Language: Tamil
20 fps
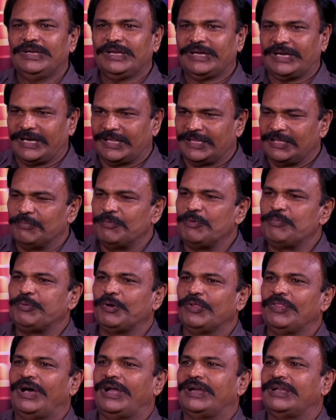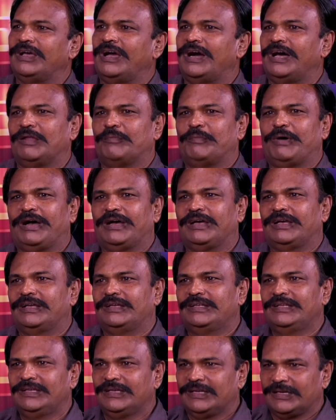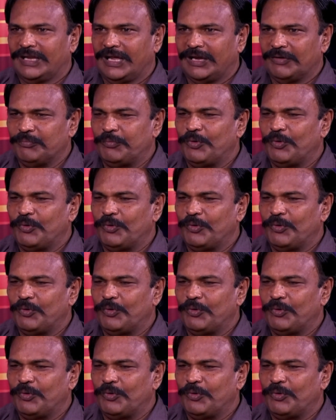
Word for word: கடந்த முப்பது ஆண்டு காலமாக நான்